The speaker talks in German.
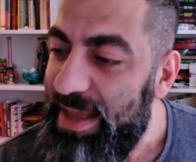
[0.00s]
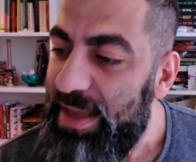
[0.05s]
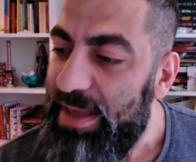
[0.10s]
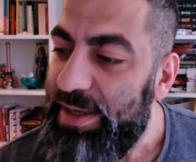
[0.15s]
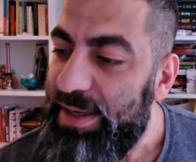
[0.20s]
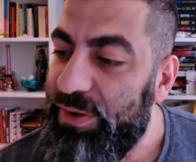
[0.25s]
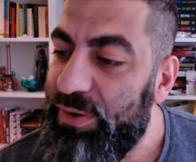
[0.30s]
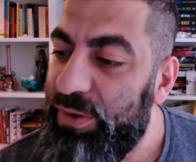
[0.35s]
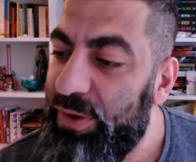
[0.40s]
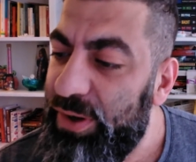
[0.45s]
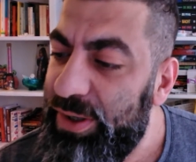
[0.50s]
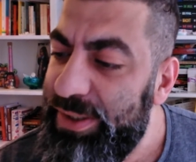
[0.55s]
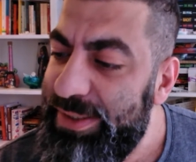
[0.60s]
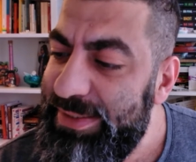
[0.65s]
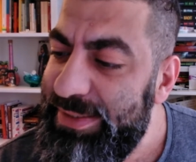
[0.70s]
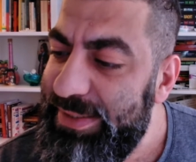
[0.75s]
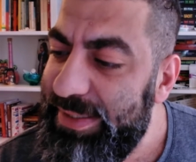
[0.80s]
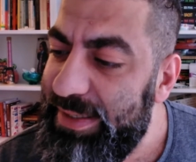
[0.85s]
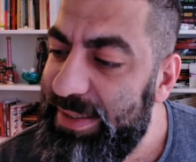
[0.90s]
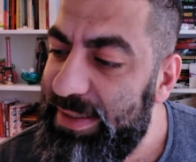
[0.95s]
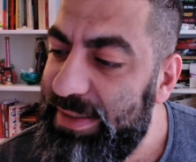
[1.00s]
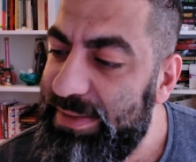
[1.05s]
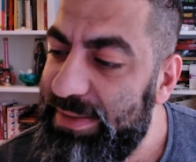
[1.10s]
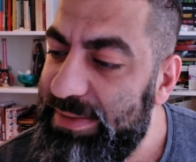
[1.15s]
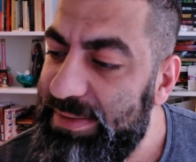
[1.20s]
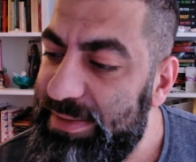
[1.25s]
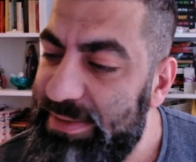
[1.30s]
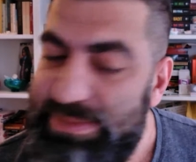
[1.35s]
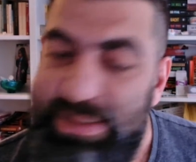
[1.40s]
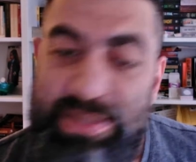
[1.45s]
Neun
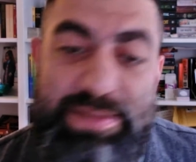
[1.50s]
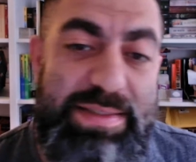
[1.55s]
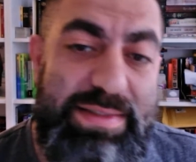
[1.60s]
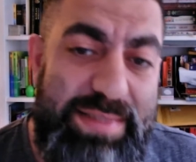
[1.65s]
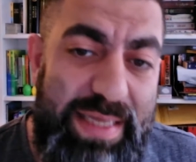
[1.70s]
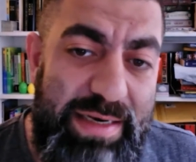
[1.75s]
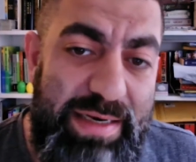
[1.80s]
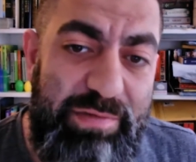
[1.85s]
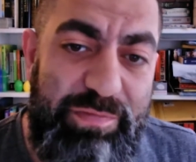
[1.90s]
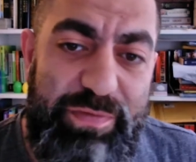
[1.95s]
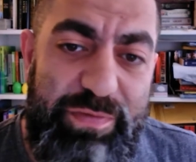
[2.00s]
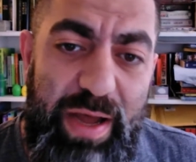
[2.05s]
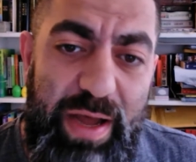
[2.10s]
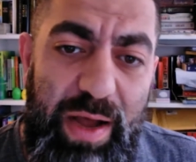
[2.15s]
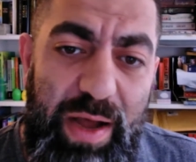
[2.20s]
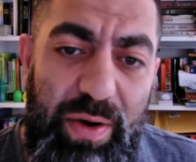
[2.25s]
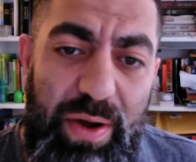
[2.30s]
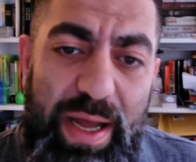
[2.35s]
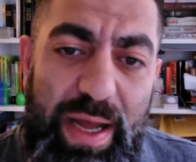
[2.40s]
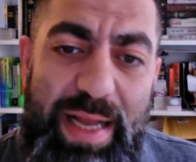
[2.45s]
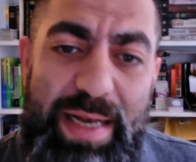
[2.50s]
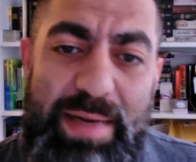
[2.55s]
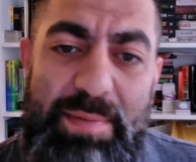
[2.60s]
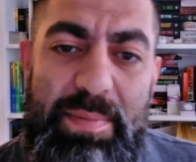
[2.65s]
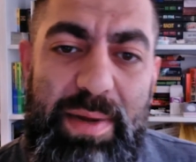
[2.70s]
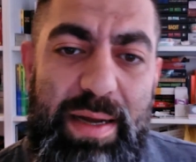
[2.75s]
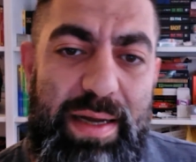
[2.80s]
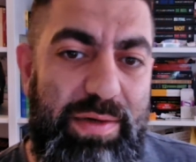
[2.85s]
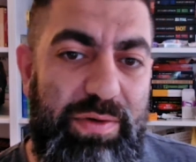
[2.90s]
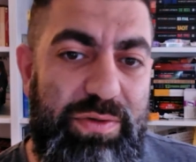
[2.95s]
Jahre, das ist deine Frau
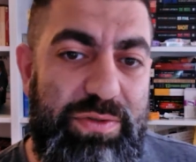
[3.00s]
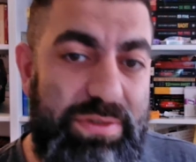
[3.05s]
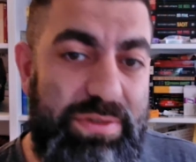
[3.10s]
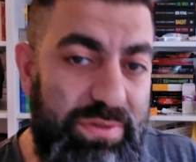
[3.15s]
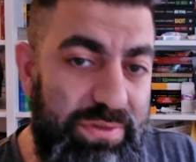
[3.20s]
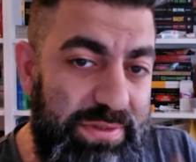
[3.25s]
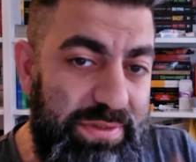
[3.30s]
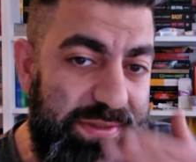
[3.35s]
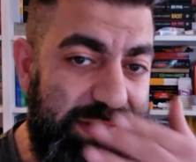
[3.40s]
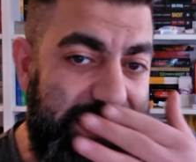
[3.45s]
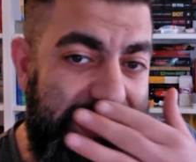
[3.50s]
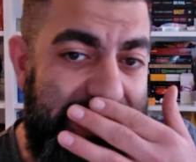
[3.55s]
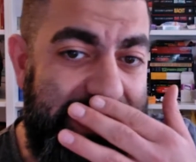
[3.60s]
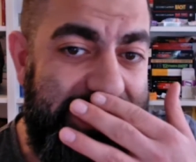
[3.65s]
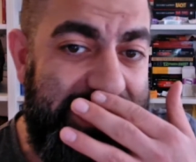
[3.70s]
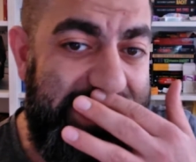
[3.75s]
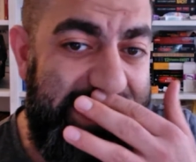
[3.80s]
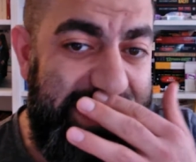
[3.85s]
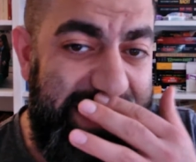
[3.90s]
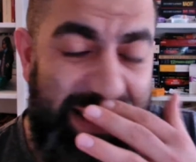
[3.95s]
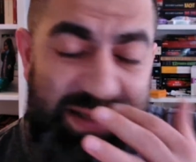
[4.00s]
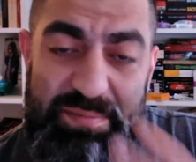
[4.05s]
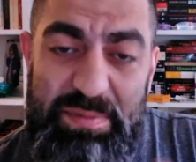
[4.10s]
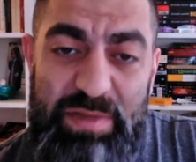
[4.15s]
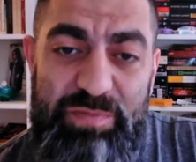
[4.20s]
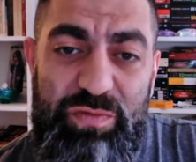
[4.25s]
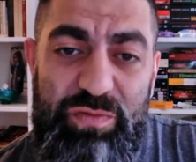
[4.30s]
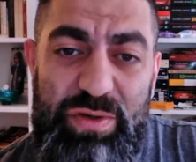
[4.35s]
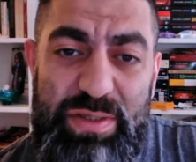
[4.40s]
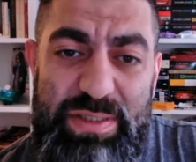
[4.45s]
Alma. Und, und die, sie hat
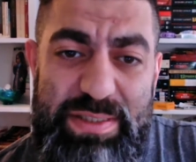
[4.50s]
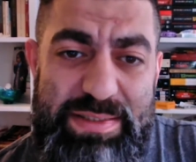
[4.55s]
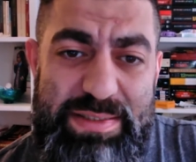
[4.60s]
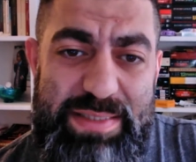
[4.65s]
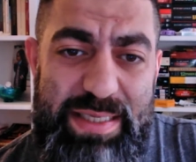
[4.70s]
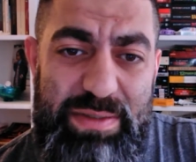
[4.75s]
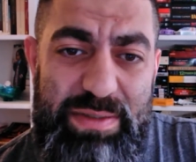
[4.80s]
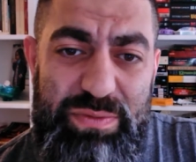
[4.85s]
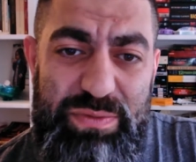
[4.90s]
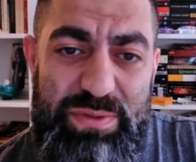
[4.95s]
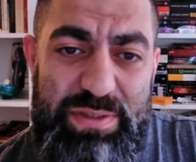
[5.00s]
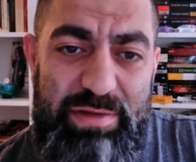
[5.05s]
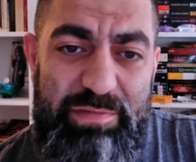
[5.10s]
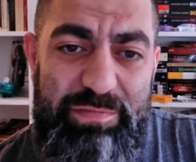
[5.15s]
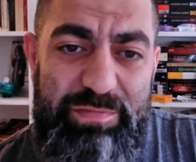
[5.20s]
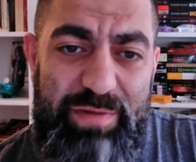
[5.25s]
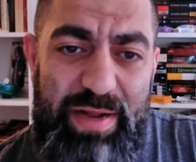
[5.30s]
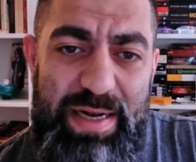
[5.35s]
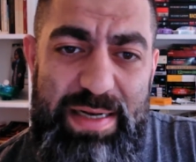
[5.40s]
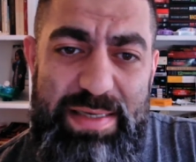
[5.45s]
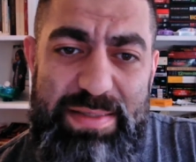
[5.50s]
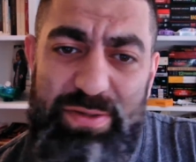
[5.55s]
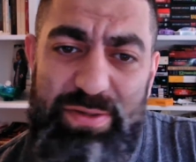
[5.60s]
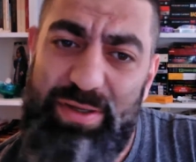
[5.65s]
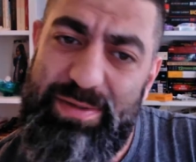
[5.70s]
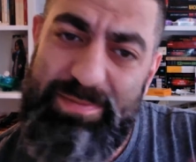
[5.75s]
mir wirklich sehr gut gefallen, doch